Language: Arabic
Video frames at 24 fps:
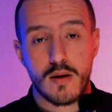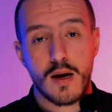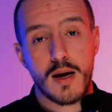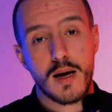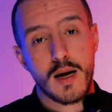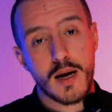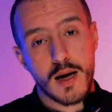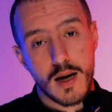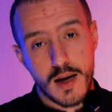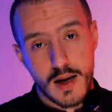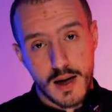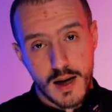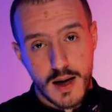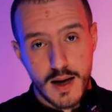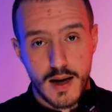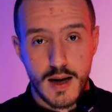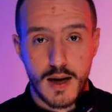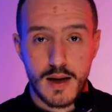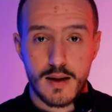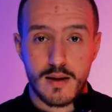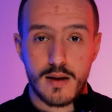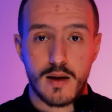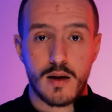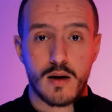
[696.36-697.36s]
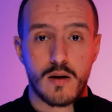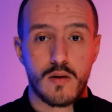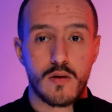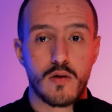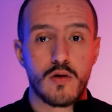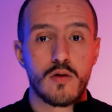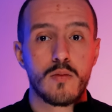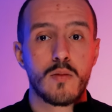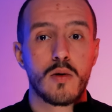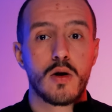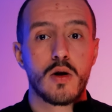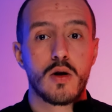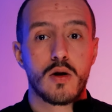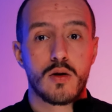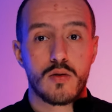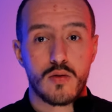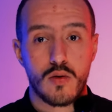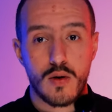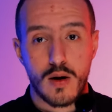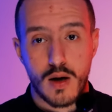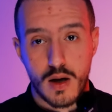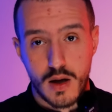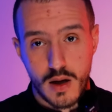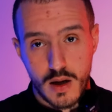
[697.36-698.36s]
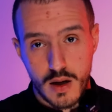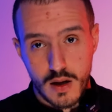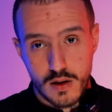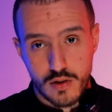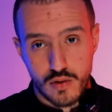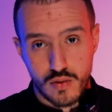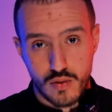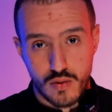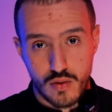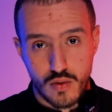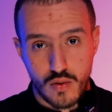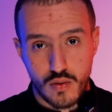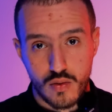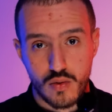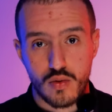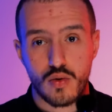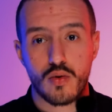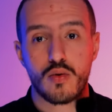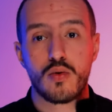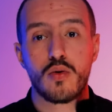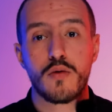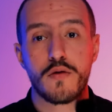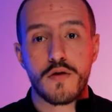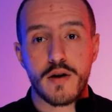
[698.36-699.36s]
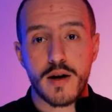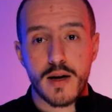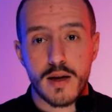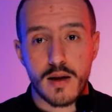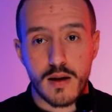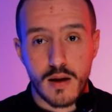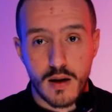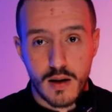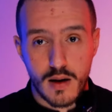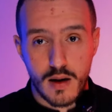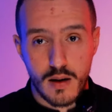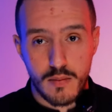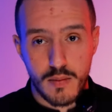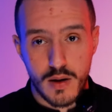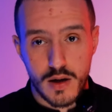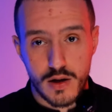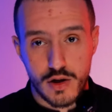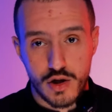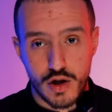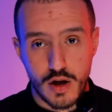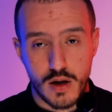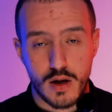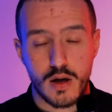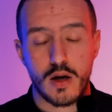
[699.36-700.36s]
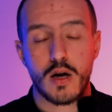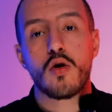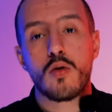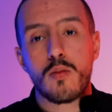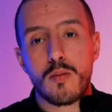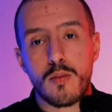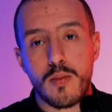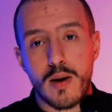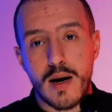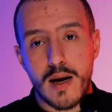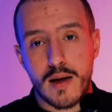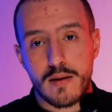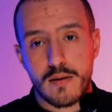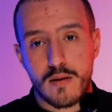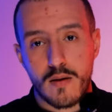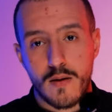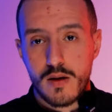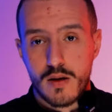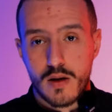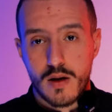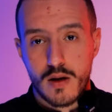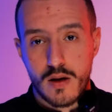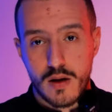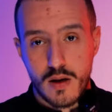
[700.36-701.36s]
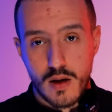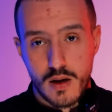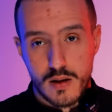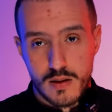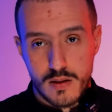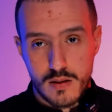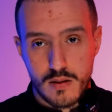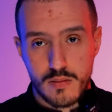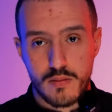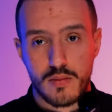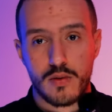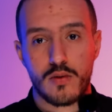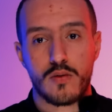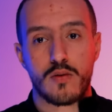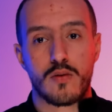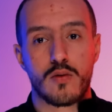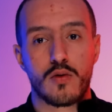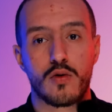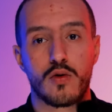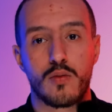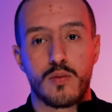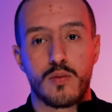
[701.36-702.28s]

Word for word: نتايا راك رايح دير لهم دو لا كرياسيون دو كونتوني في هذاك المجال ومن بعد كي تكتسب اون